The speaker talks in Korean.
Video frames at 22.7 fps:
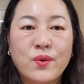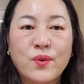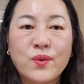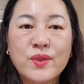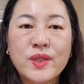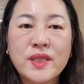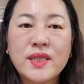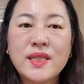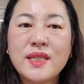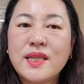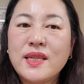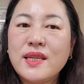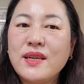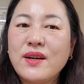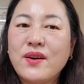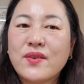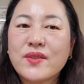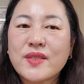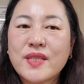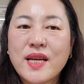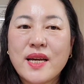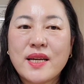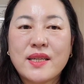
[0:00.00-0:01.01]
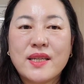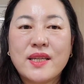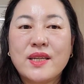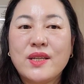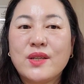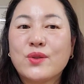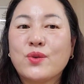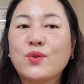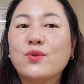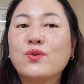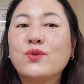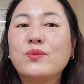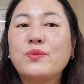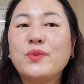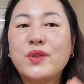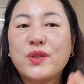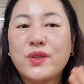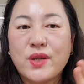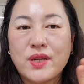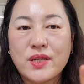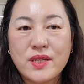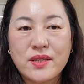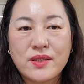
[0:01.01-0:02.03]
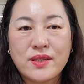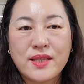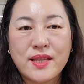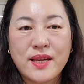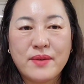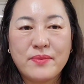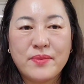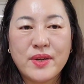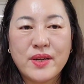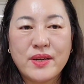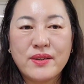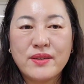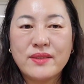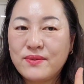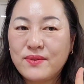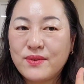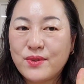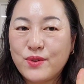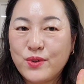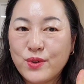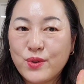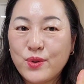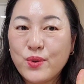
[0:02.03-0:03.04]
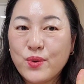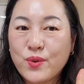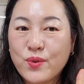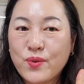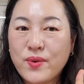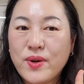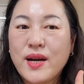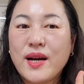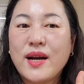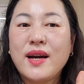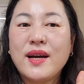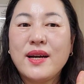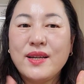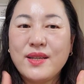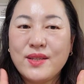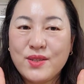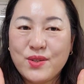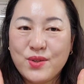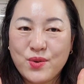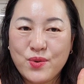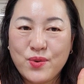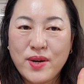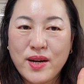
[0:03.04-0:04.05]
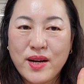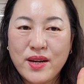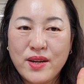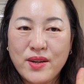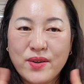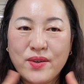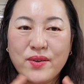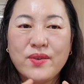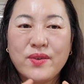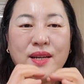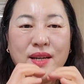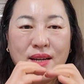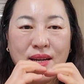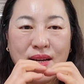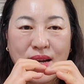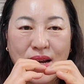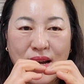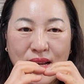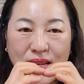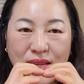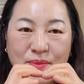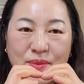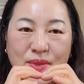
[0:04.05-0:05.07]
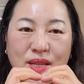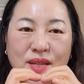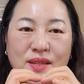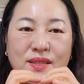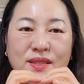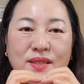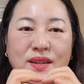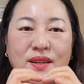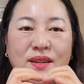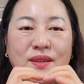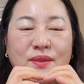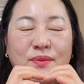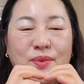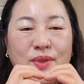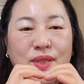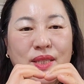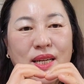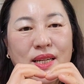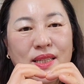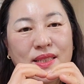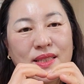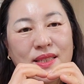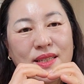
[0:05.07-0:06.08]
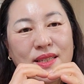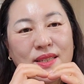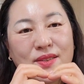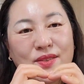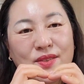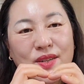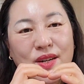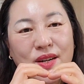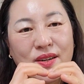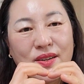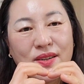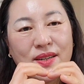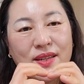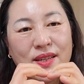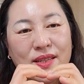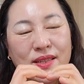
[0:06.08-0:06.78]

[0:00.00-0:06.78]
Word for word: 오늘 이 영상이 도움이 되셨다면 구독과 좋아요, 알림 설정 부탁드리고요.